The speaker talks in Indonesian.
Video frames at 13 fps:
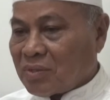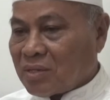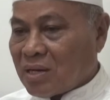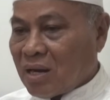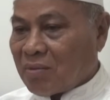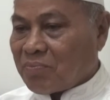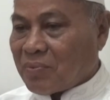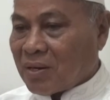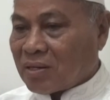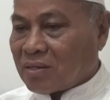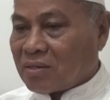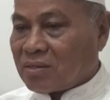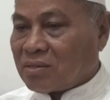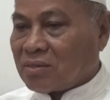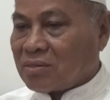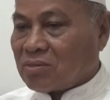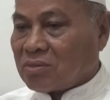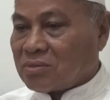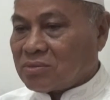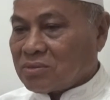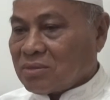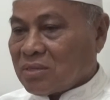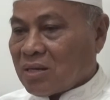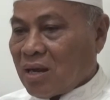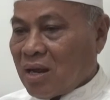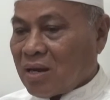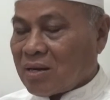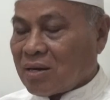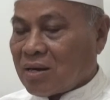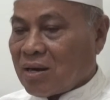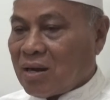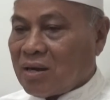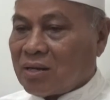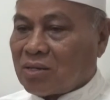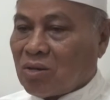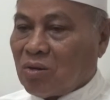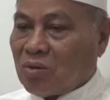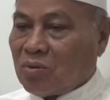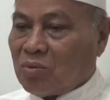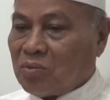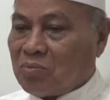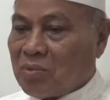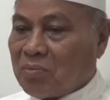mendapat angka atau